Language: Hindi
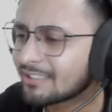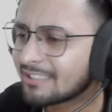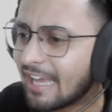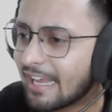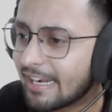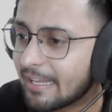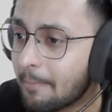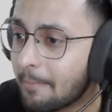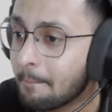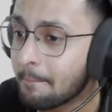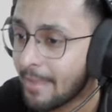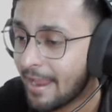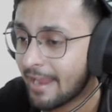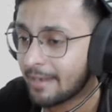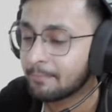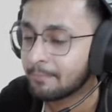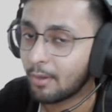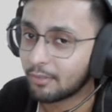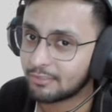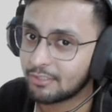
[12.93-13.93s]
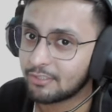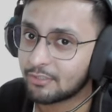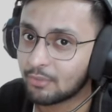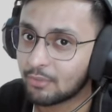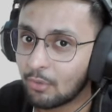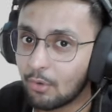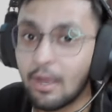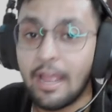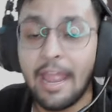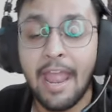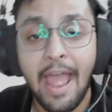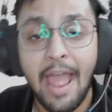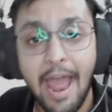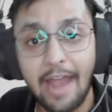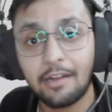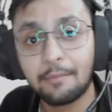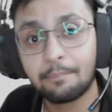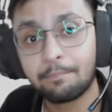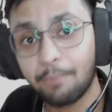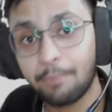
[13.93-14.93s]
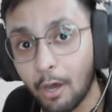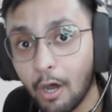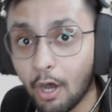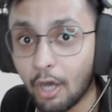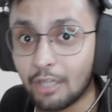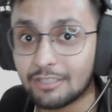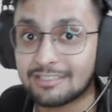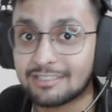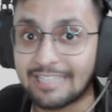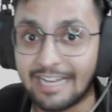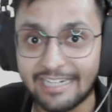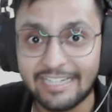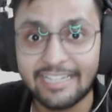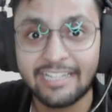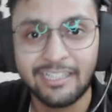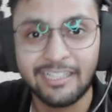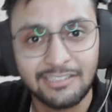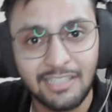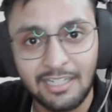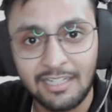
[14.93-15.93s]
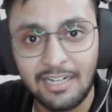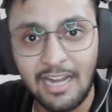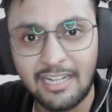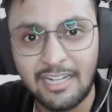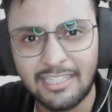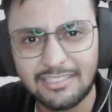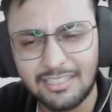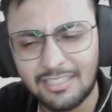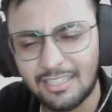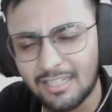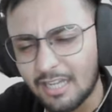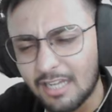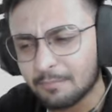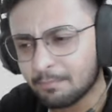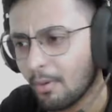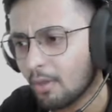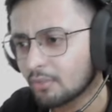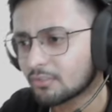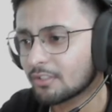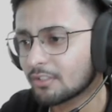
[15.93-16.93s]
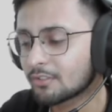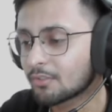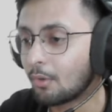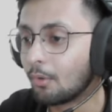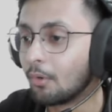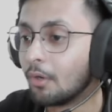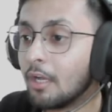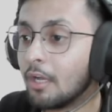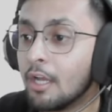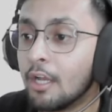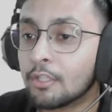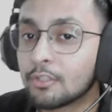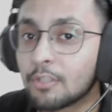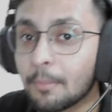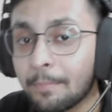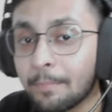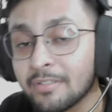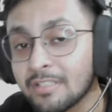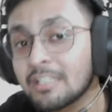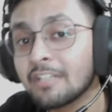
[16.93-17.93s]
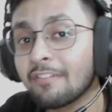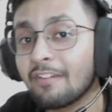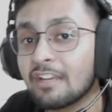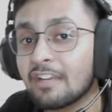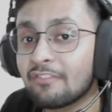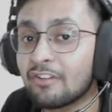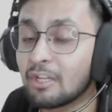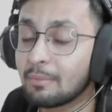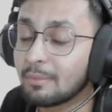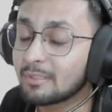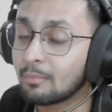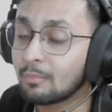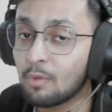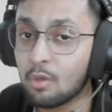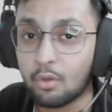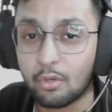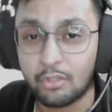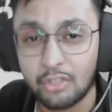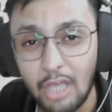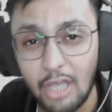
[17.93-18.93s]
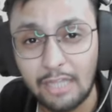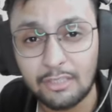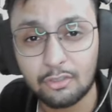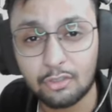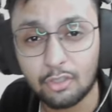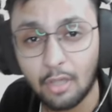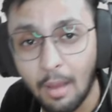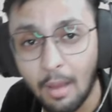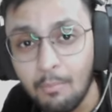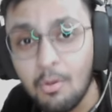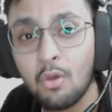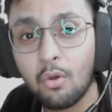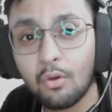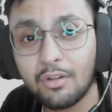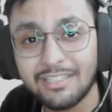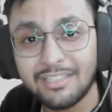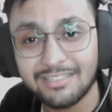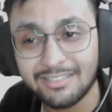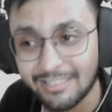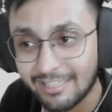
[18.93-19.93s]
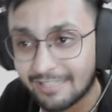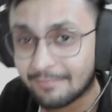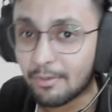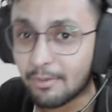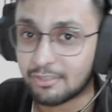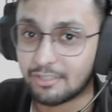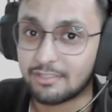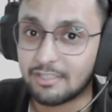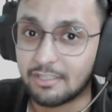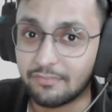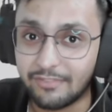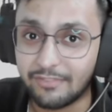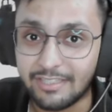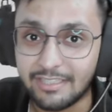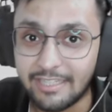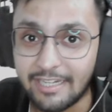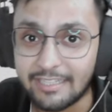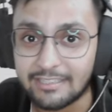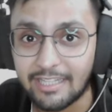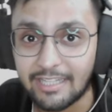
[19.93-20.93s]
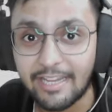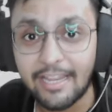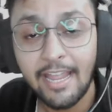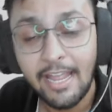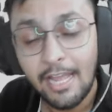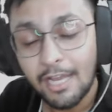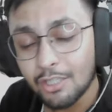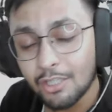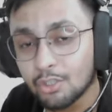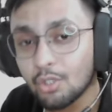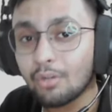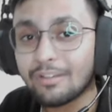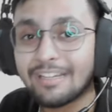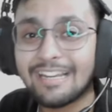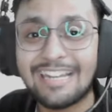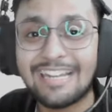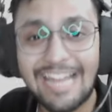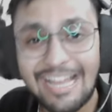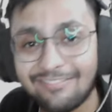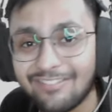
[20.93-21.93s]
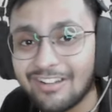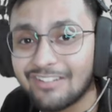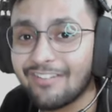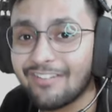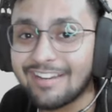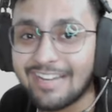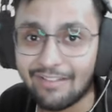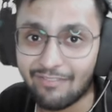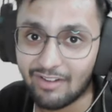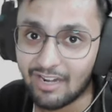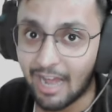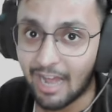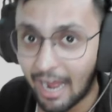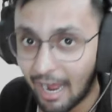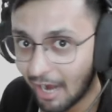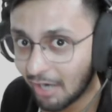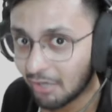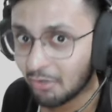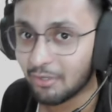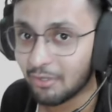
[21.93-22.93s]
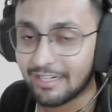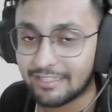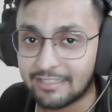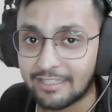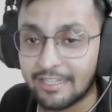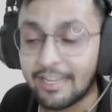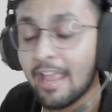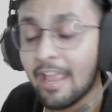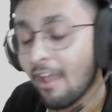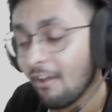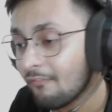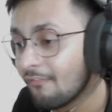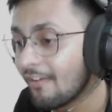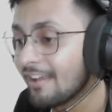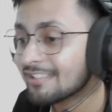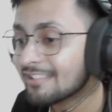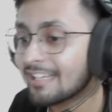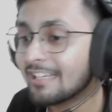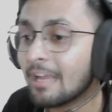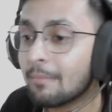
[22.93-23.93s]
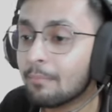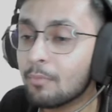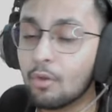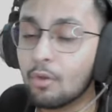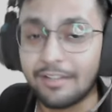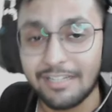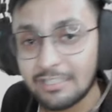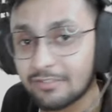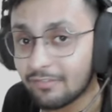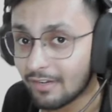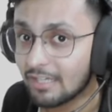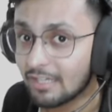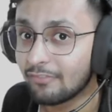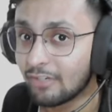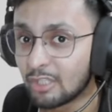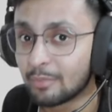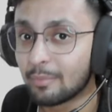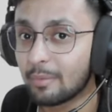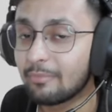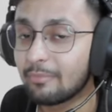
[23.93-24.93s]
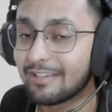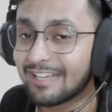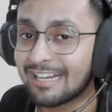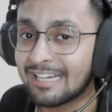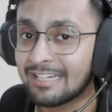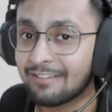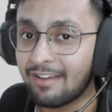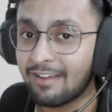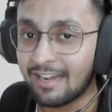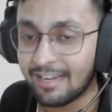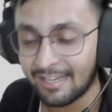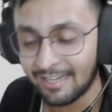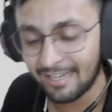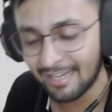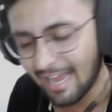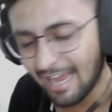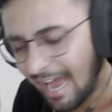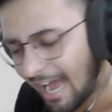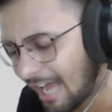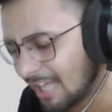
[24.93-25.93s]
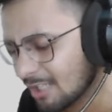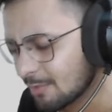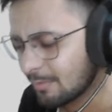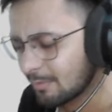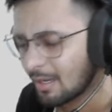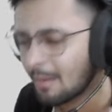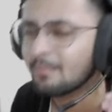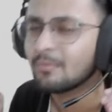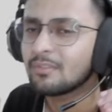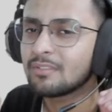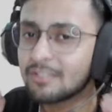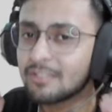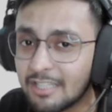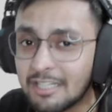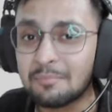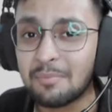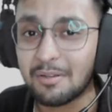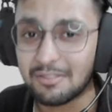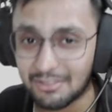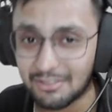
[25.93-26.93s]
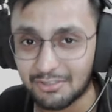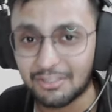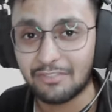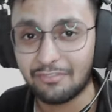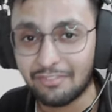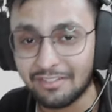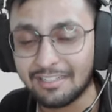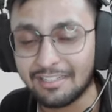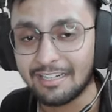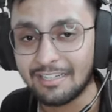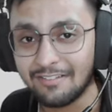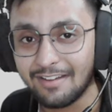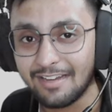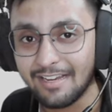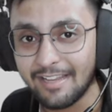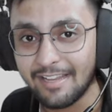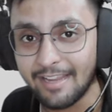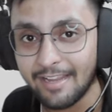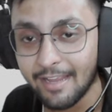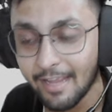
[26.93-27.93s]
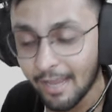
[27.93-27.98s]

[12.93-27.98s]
सारे मेन बॉसेस को एंड बहुत सारे खतरनाक खतरनाक बॉसेस को तो पिछली वाली वीडियो में तुम लोगों को याद हो तो हम लोगों ने तीन बॉसेस डिफीट किए थे जो कि लेवल बाई लेवल हार्ड हो रहे थे वैसा ही हम लोग इस वाली वीडियो में भी करने वाले हैं आज भी हम तीन बॉसेस को डिफीट करने वाले हैं